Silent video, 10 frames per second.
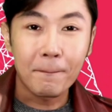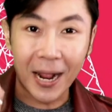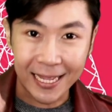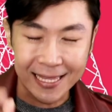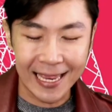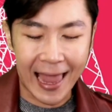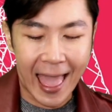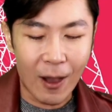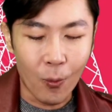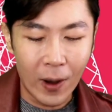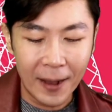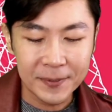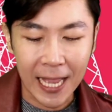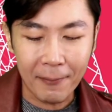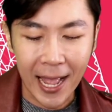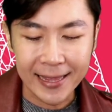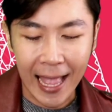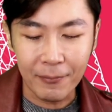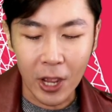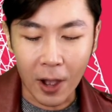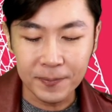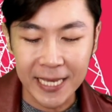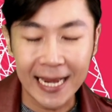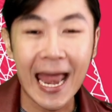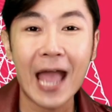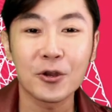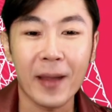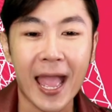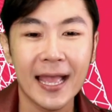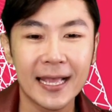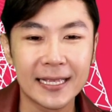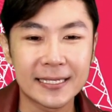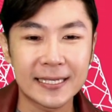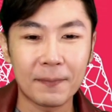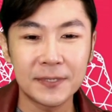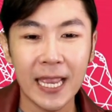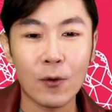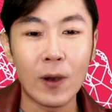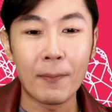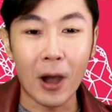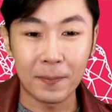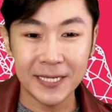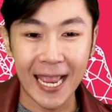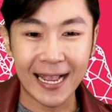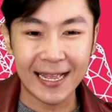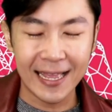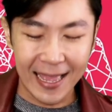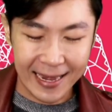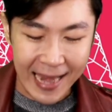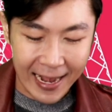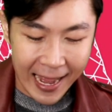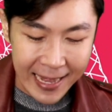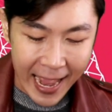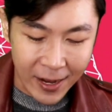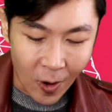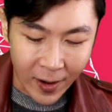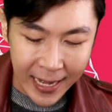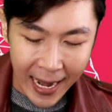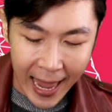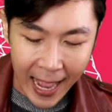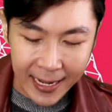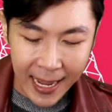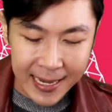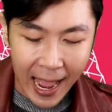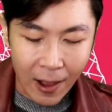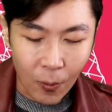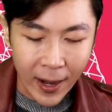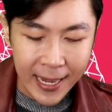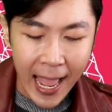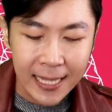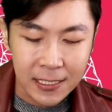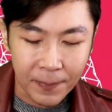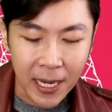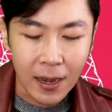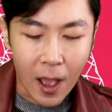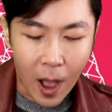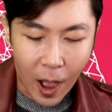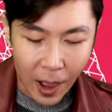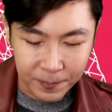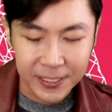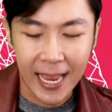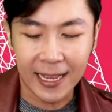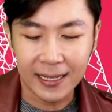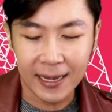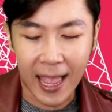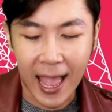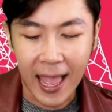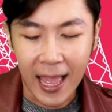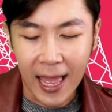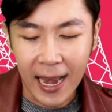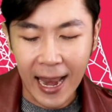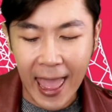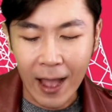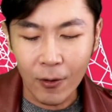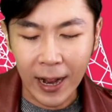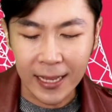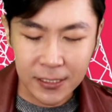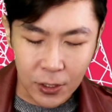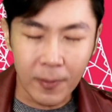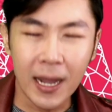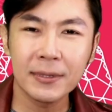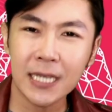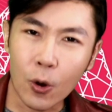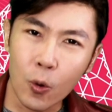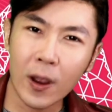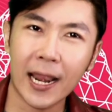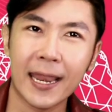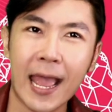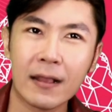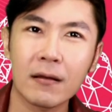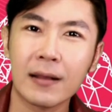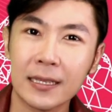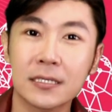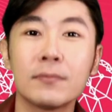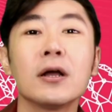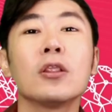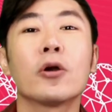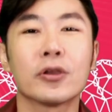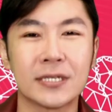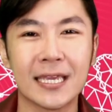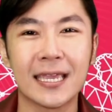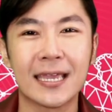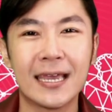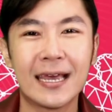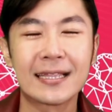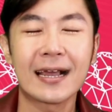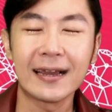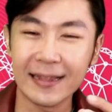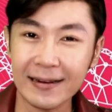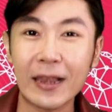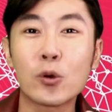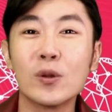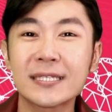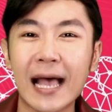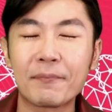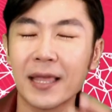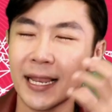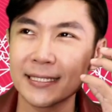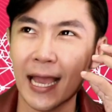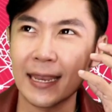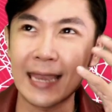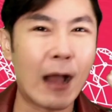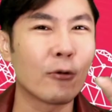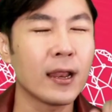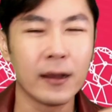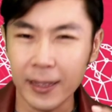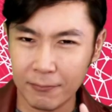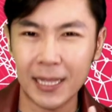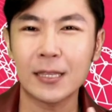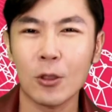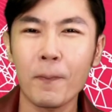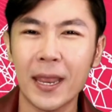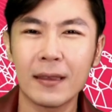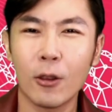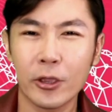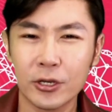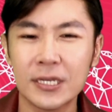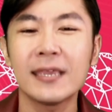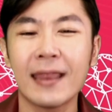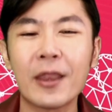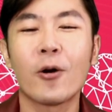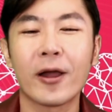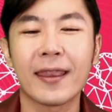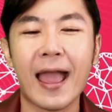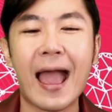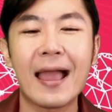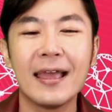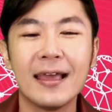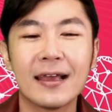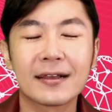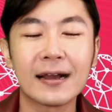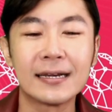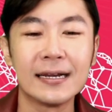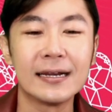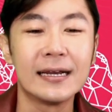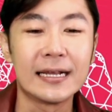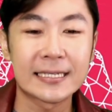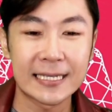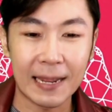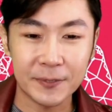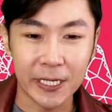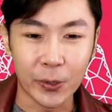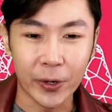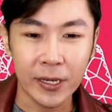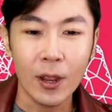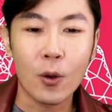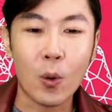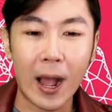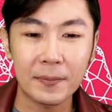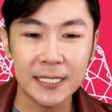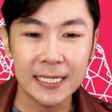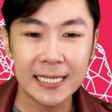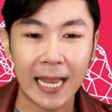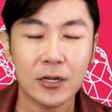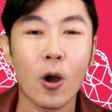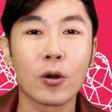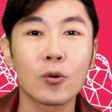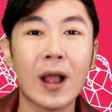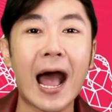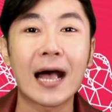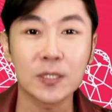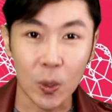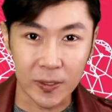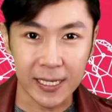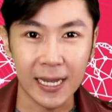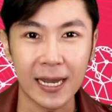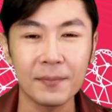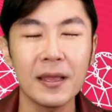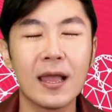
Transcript: ปกติแล้ว verb สามารถตามด้วย object ได้ถูกไหม subject verb object ดังนั้นไอ้ก้อนด้านหลังเนี่ยเดาวว่าน่าจะเป็น Object นะฮะแล้ว Customer มันจะคู่กับอะไรได้ก็ Customer Loyalty ถ้าเกิดนักเรียนคุ้นศัพท์นักเรียนจะเดาได้เลยมันต้องเป็น loyalty แน่นอนนะฮะก็คือสนับสนุนความซื่อสัตย์ของลูกค้าส่งเสริม